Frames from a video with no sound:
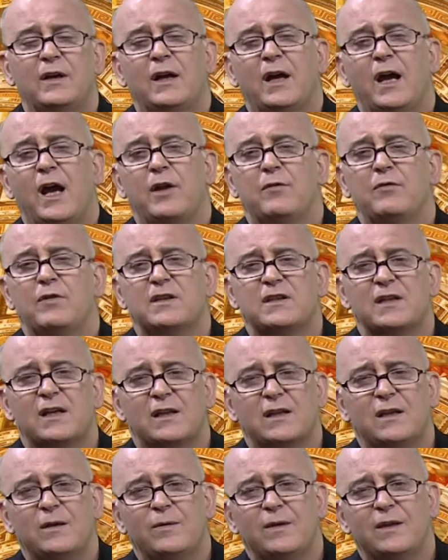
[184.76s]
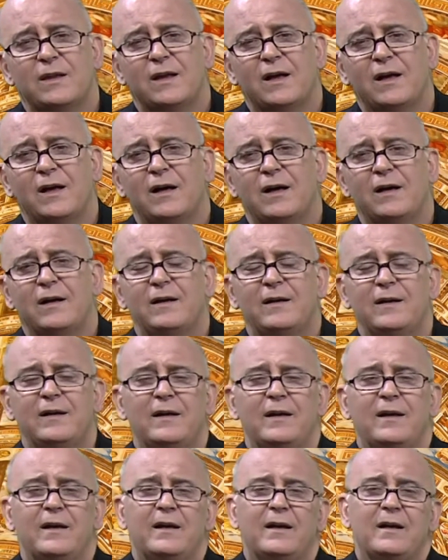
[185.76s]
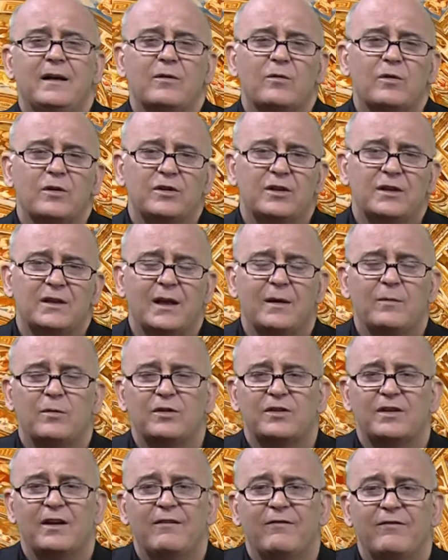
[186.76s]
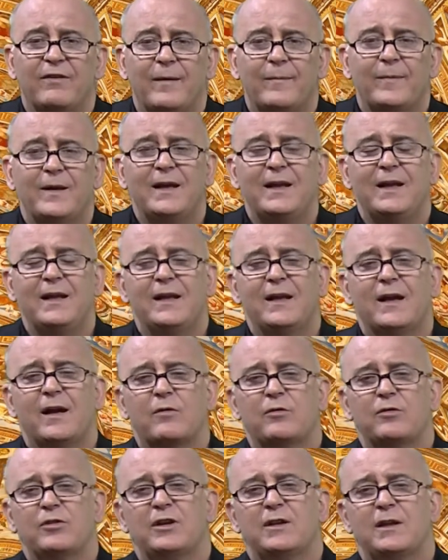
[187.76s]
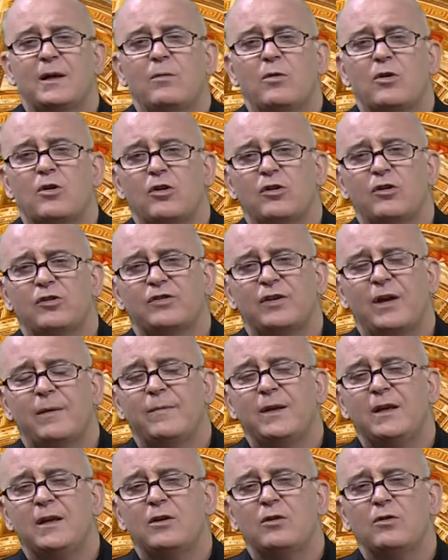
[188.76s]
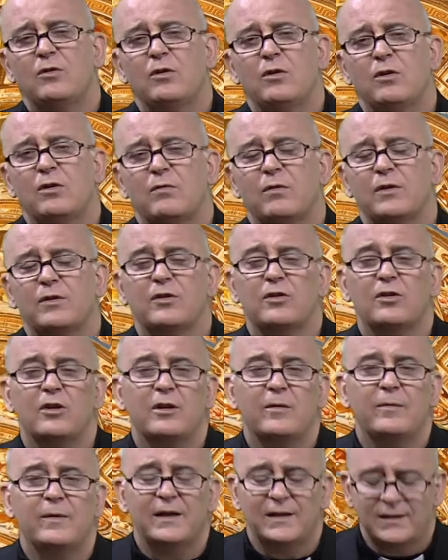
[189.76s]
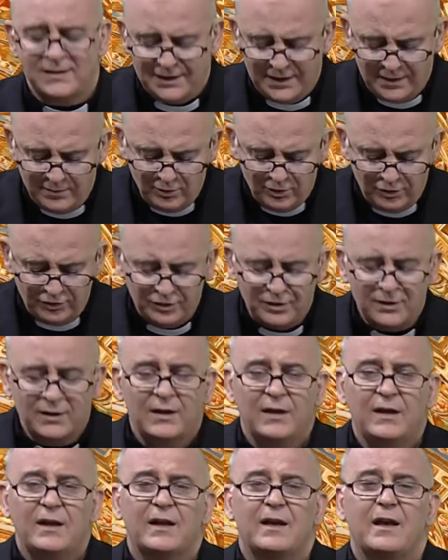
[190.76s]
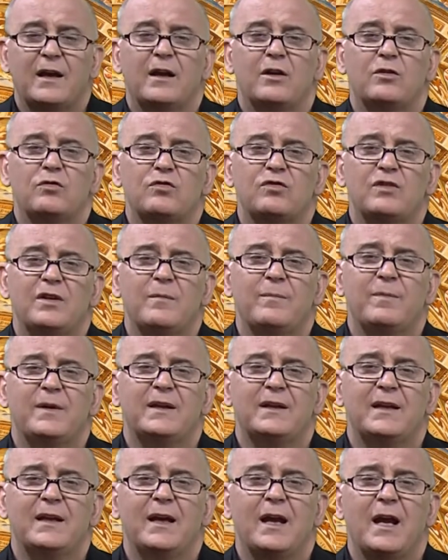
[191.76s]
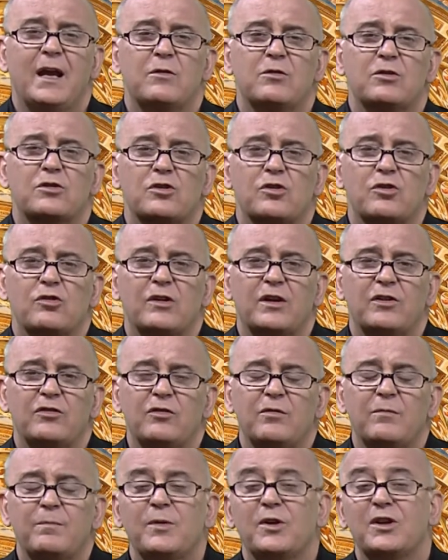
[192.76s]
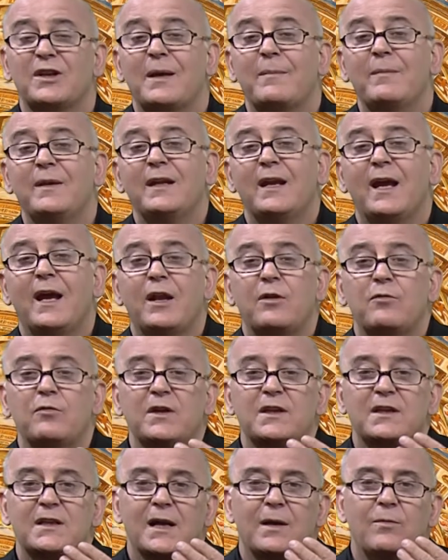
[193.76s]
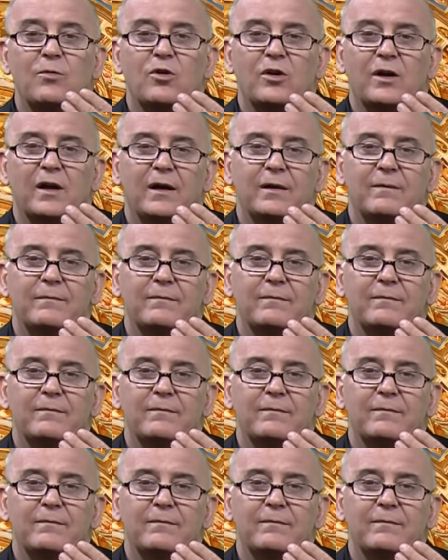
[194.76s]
en nuestra actividad, cuando estamos en familia, cuando estamos con los amigos, cuando nos divertimos, que Jesús siempre esté en nuestro corazón, pero también en nuestra boca.